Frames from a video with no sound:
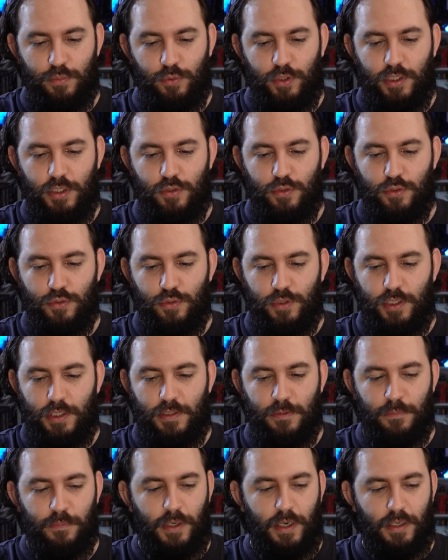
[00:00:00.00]
bu iki çocuğu
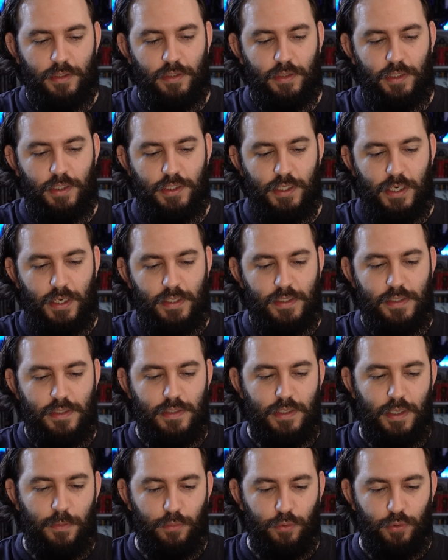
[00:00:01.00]
yetim bıraktığında
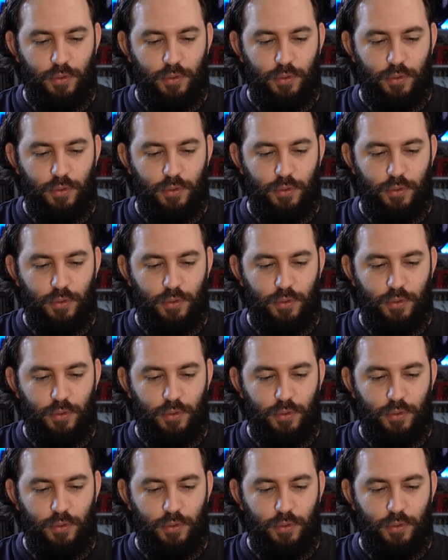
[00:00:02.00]
çaresizliğe